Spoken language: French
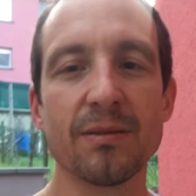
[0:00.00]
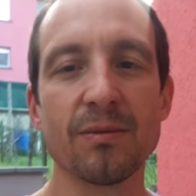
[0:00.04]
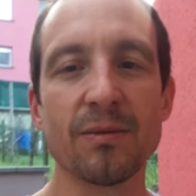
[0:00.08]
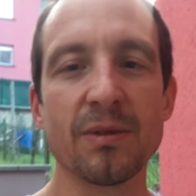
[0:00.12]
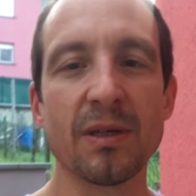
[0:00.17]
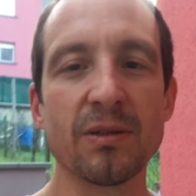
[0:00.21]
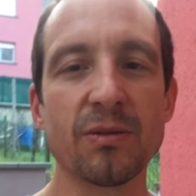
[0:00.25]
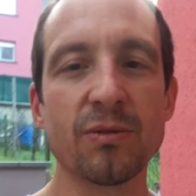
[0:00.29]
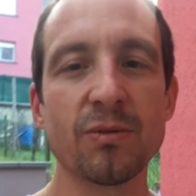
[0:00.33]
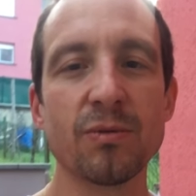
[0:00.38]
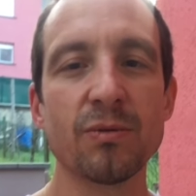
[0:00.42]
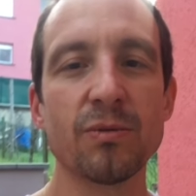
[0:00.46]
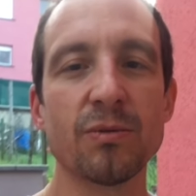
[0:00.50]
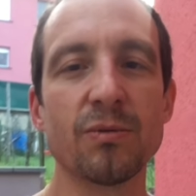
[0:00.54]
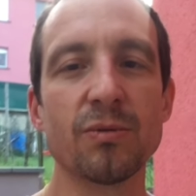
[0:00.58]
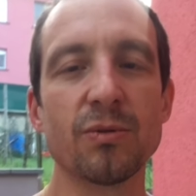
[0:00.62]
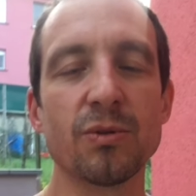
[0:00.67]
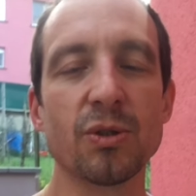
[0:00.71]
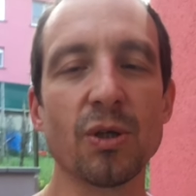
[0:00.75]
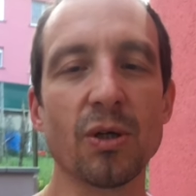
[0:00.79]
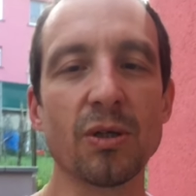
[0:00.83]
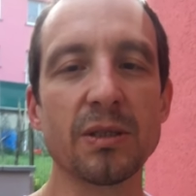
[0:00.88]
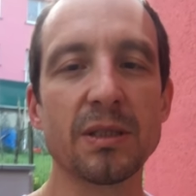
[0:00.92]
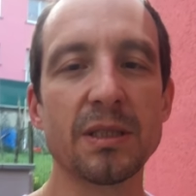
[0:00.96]
on a tout
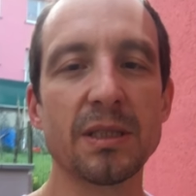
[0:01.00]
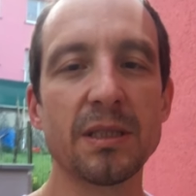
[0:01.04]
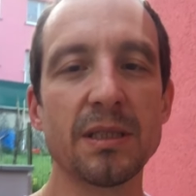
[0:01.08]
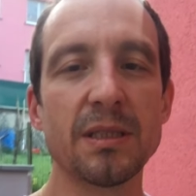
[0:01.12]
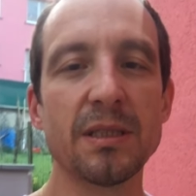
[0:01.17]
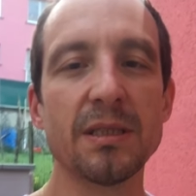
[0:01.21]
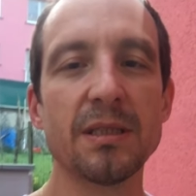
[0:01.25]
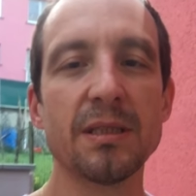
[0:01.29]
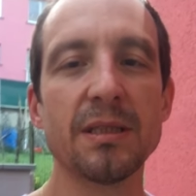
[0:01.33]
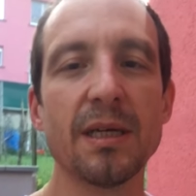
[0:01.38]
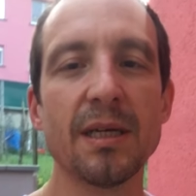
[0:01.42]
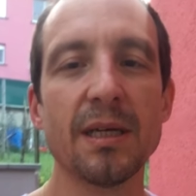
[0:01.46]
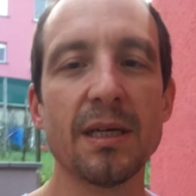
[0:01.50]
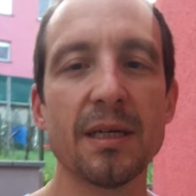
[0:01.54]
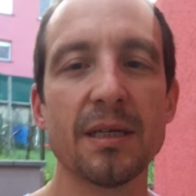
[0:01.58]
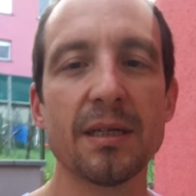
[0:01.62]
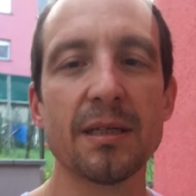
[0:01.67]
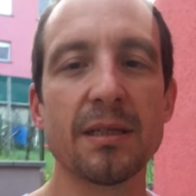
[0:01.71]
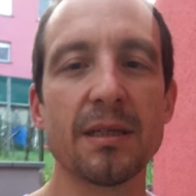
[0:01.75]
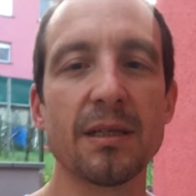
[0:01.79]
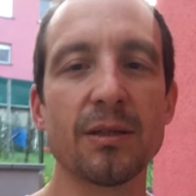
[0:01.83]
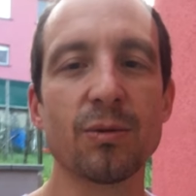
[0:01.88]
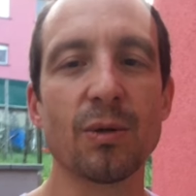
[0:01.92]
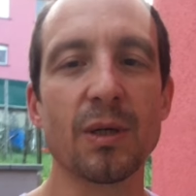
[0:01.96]
sorti
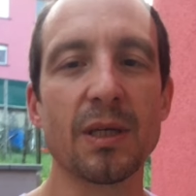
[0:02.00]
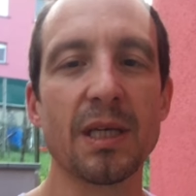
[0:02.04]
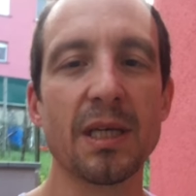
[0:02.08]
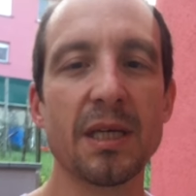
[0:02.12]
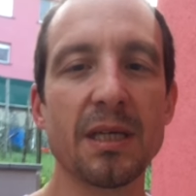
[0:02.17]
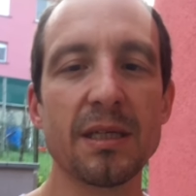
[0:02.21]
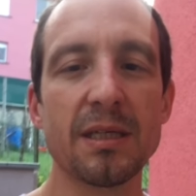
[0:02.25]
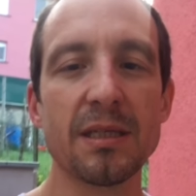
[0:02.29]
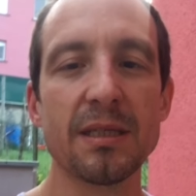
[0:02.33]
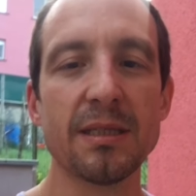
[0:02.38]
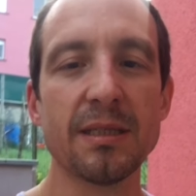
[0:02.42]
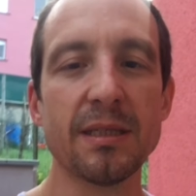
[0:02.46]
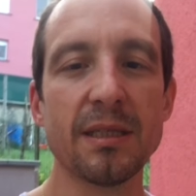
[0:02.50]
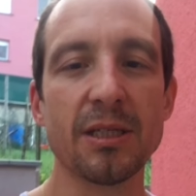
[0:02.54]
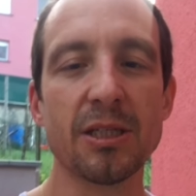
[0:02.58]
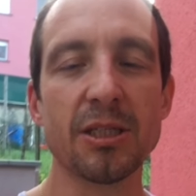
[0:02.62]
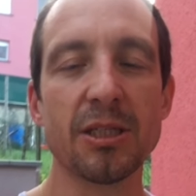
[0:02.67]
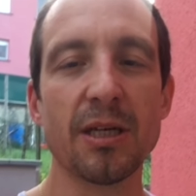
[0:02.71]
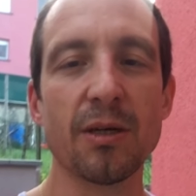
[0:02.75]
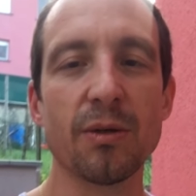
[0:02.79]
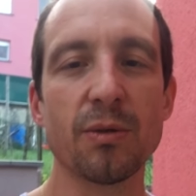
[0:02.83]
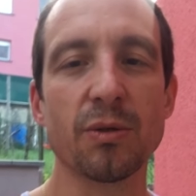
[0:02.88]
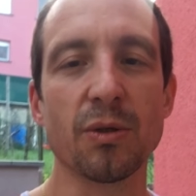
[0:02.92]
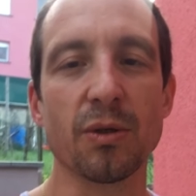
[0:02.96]
nettoyé
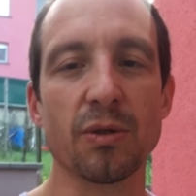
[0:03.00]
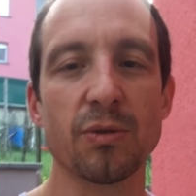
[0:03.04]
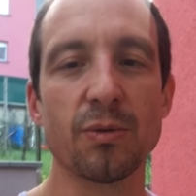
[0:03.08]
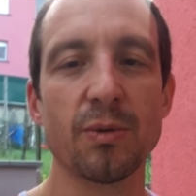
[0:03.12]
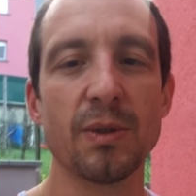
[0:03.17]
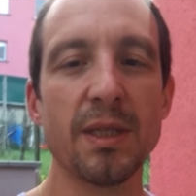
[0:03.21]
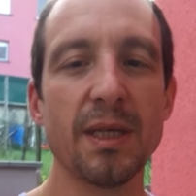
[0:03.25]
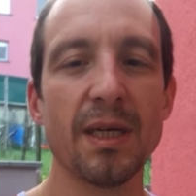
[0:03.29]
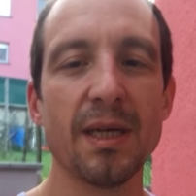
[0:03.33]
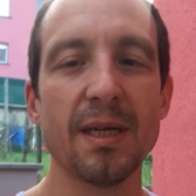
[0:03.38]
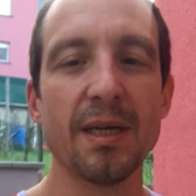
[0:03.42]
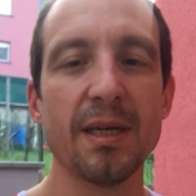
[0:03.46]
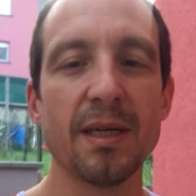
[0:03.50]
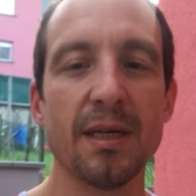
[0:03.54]
séché aujourd'hui